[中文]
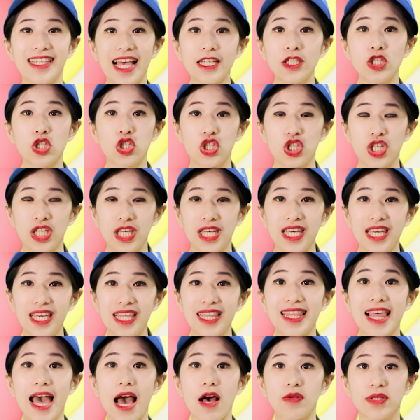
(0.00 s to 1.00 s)
三十
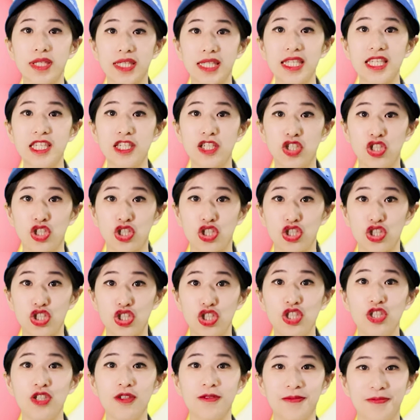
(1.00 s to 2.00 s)
一到四
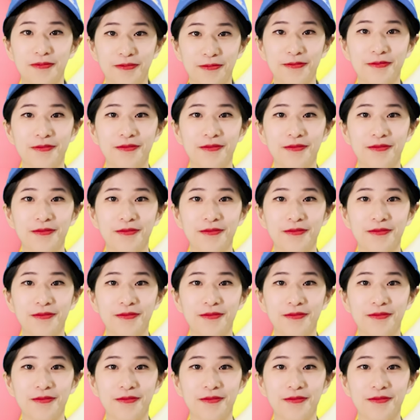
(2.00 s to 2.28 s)
十，